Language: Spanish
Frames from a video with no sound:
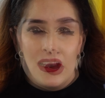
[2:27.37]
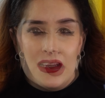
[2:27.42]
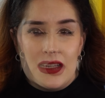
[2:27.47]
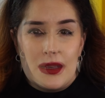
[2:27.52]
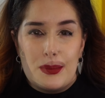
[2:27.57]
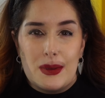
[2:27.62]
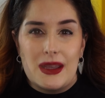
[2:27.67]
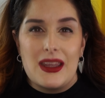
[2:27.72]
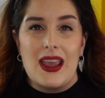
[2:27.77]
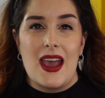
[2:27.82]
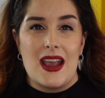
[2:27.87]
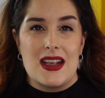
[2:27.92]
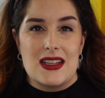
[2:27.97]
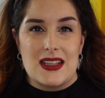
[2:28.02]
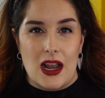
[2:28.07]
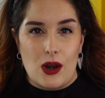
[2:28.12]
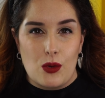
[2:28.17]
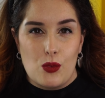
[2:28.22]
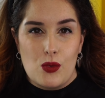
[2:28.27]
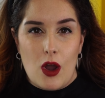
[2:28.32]
Si pilláis
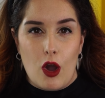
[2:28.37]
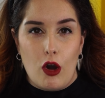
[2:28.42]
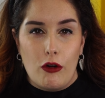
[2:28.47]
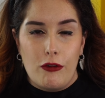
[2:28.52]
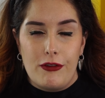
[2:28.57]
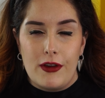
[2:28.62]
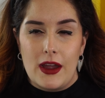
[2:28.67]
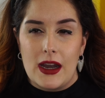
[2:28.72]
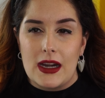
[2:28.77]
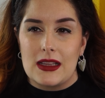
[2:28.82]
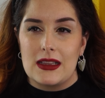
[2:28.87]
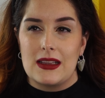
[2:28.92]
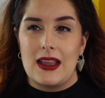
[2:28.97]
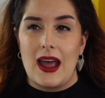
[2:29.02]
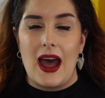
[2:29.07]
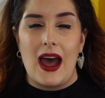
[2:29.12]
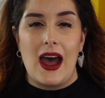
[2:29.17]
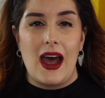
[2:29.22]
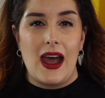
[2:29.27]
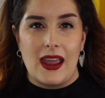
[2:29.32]
alguna
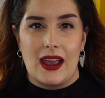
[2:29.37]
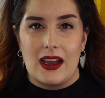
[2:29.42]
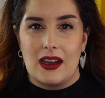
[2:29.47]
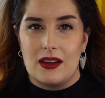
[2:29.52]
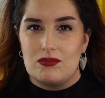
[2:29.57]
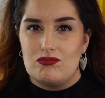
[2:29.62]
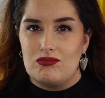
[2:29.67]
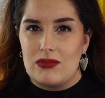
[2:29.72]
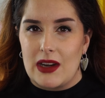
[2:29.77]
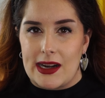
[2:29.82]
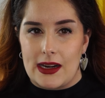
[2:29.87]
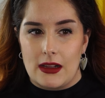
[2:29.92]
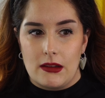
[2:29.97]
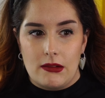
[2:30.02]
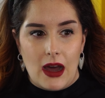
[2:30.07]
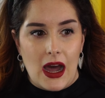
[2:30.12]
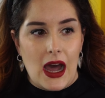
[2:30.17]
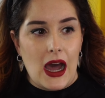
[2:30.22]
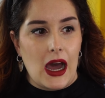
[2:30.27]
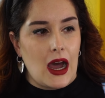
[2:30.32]
oferta en
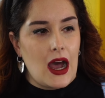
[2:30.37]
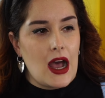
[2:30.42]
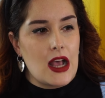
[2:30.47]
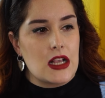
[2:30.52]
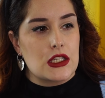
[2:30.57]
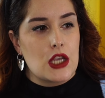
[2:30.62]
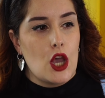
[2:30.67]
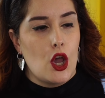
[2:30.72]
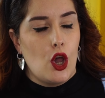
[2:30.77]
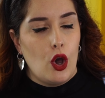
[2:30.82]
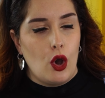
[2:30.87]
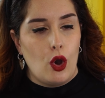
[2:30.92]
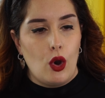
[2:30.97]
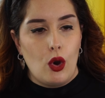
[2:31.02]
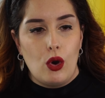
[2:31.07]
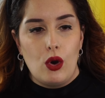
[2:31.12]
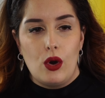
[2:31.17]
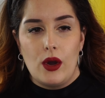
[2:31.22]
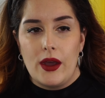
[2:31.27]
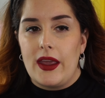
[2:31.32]
rebajas
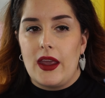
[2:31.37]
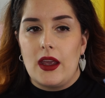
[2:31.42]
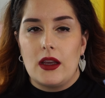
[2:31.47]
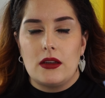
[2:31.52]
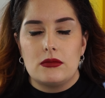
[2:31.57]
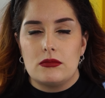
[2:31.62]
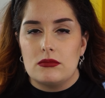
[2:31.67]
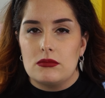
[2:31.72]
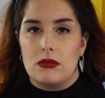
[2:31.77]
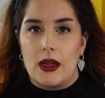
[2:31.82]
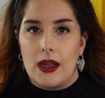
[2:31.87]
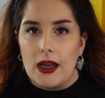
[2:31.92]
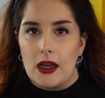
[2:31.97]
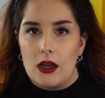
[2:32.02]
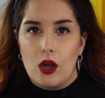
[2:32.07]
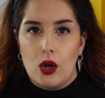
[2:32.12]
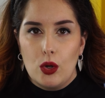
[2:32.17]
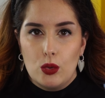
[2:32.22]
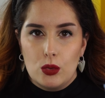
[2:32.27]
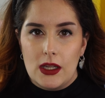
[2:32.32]
o en
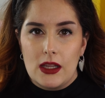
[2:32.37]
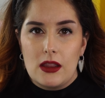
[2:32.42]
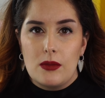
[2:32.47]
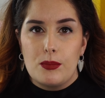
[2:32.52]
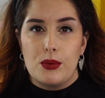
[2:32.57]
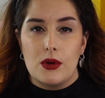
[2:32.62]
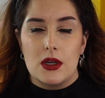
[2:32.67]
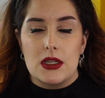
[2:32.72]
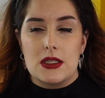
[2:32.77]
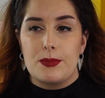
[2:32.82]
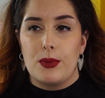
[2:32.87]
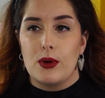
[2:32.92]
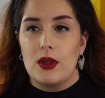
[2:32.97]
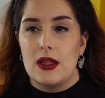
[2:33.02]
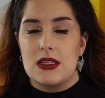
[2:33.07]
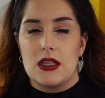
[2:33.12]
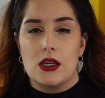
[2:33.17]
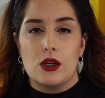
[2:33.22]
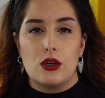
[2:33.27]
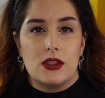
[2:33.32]
el outlet, pues
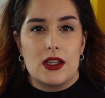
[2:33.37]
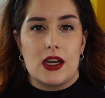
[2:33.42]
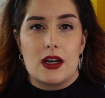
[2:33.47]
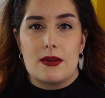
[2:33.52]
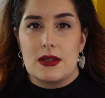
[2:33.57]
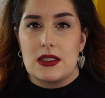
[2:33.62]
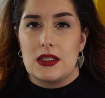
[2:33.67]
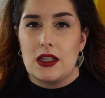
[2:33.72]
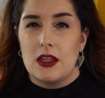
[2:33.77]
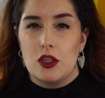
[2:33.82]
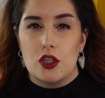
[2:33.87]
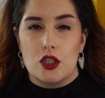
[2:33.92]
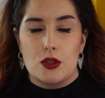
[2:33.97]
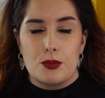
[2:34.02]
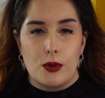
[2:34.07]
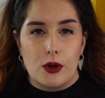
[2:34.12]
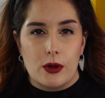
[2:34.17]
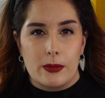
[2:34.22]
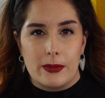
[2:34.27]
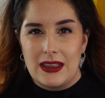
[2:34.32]
podéis encontrar
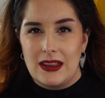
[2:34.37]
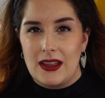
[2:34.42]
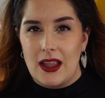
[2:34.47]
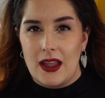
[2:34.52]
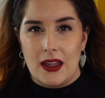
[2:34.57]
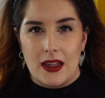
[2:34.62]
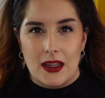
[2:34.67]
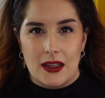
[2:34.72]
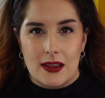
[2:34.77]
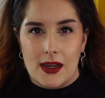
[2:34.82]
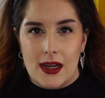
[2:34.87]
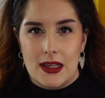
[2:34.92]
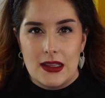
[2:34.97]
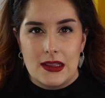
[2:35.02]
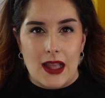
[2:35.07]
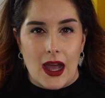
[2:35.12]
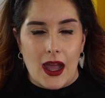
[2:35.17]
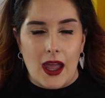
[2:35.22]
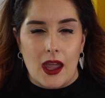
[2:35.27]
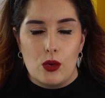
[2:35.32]
vestidos por 20 y
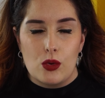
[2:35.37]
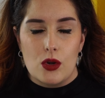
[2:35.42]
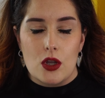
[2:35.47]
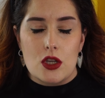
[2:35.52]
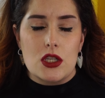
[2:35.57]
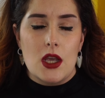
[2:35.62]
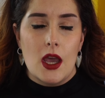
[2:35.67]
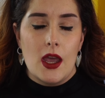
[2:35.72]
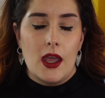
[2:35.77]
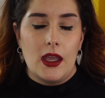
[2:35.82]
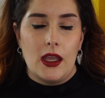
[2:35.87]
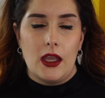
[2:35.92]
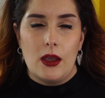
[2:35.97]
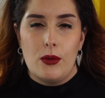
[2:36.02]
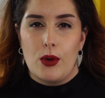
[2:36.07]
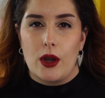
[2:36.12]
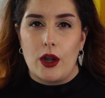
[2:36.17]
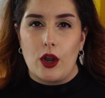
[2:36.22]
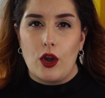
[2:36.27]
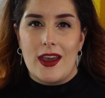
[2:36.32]
30 euros
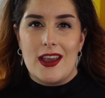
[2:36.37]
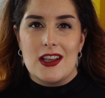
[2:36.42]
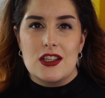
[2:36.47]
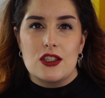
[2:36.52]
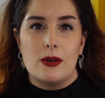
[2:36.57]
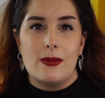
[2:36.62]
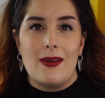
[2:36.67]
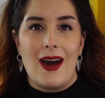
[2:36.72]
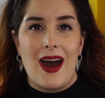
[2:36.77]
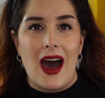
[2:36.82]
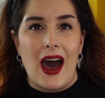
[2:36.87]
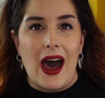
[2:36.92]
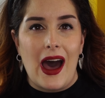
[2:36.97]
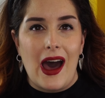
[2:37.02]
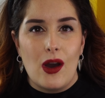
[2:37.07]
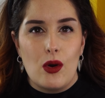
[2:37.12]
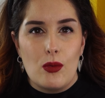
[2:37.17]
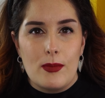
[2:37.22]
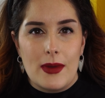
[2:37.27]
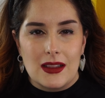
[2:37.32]
y bueno, eso va
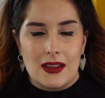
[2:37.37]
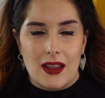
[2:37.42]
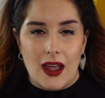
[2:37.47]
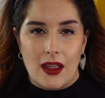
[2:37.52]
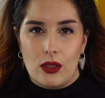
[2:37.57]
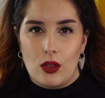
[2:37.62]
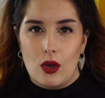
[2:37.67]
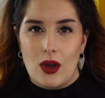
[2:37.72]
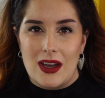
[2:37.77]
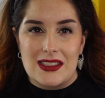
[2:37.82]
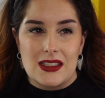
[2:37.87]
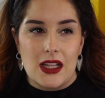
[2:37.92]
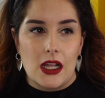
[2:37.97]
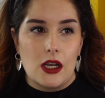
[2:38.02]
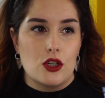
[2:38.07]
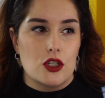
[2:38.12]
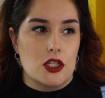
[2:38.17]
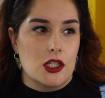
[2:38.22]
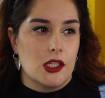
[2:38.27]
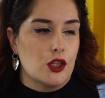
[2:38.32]
aumentando
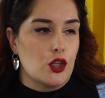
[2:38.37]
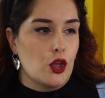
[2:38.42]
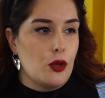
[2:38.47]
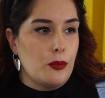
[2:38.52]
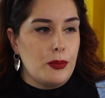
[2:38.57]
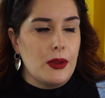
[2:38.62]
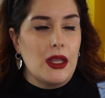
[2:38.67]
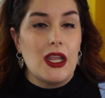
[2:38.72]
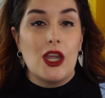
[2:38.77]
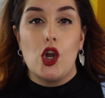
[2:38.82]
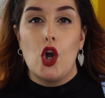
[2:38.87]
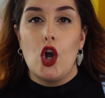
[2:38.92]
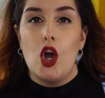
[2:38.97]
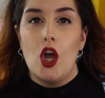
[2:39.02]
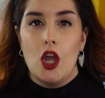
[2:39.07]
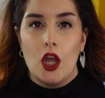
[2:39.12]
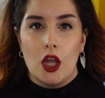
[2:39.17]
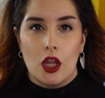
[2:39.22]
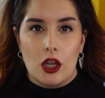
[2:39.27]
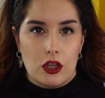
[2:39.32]
hasta los 100
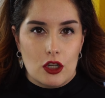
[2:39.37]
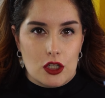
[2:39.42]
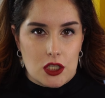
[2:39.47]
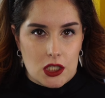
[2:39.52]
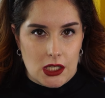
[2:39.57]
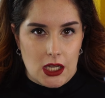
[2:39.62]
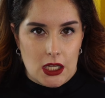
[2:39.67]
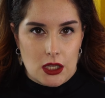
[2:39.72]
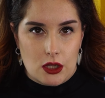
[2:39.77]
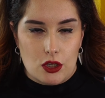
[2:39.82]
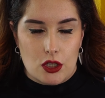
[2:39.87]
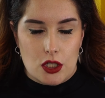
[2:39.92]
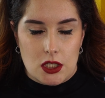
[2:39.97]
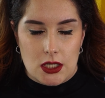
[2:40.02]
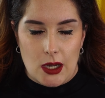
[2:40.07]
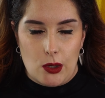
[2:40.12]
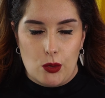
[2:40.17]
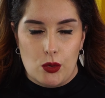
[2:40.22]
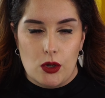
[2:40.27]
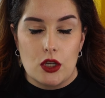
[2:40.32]
pico,
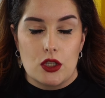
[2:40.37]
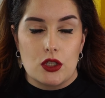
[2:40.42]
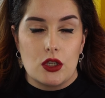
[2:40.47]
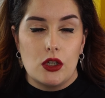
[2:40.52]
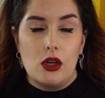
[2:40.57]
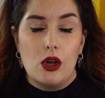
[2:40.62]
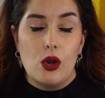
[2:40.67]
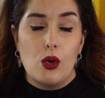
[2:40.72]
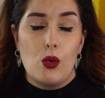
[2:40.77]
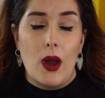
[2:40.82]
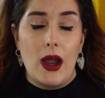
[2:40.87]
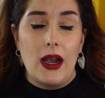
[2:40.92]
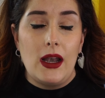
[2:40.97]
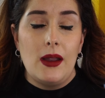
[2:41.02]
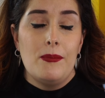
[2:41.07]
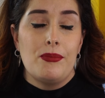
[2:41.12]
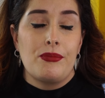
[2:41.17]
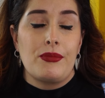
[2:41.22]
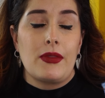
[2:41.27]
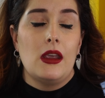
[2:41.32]
200 euros. Con lo
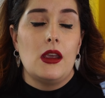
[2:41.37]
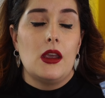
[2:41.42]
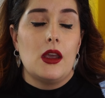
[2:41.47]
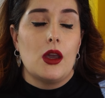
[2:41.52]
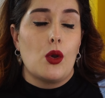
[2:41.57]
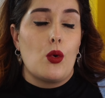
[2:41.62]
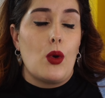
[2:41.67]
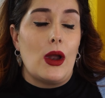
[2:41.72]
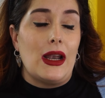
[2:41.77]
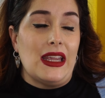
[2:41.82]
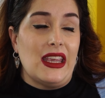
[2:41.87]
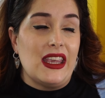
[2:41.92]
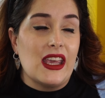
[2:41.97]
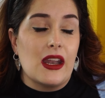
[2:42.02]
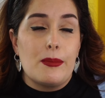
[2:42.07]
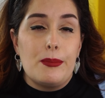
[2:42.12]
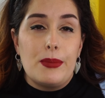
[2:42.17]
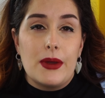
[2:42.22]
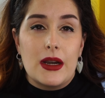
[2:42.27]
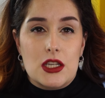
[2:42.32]
cual
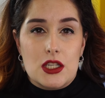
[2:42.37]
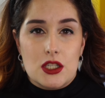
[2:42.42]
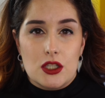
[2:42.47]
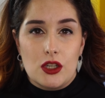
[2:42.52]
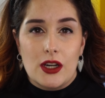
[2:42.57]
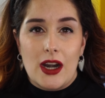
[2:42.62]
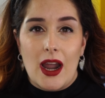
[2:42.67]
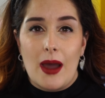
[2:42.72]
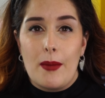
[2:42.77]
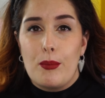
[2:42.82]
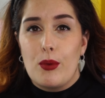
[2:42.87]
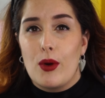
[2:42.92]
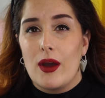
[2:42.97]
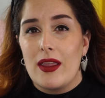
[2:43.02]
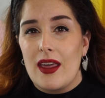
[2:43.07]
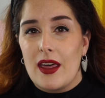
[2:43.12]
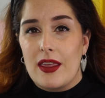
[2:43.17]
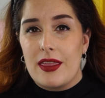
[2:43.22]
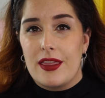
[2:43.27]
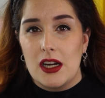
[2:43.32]
cualquier persona
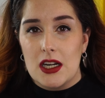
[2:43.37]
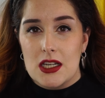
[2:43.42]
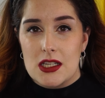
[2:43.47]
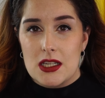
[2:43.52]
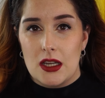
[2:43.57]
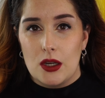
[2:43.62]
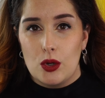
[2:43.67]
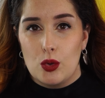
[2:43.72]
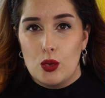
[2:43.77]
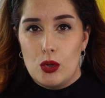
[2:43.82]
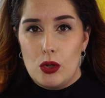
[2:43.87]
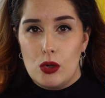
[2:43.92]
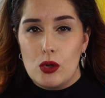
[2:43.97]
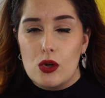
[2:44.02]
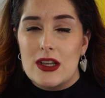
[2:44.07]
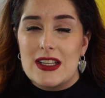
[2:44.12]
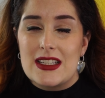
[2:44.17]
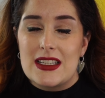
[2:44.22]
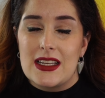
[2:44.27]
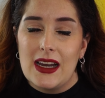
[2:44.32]
puede hacerse un
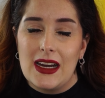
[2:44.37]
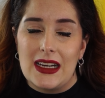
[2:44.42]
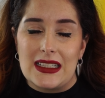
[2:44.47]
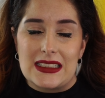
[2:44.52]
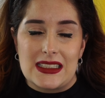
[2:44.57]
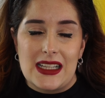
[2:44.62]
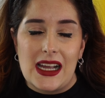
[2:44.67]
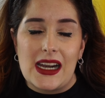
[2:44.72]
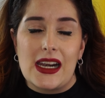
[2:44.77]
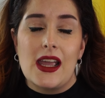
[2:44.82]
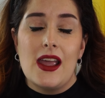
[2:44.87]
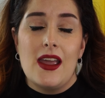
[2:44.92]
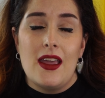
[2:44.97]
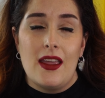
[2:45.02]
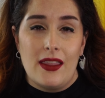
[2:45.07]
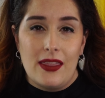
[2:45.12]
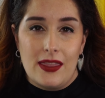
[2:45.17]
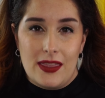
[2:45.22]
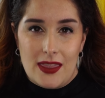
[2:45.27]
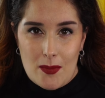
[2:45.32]
look sin gastar
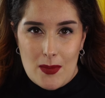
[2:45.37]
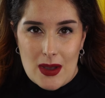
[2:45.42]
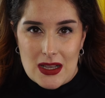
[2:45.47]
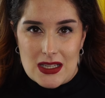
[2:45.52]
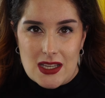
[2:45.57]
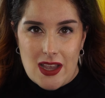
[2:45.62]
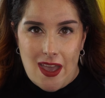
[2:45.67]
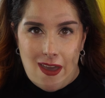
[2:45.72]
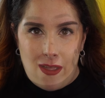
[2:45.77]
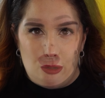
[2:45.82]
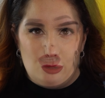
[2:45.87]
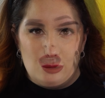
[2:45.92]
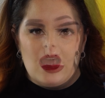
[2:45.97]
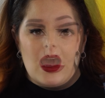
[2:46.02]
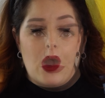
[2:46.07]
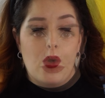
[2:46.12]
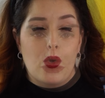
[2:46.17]
demasiado.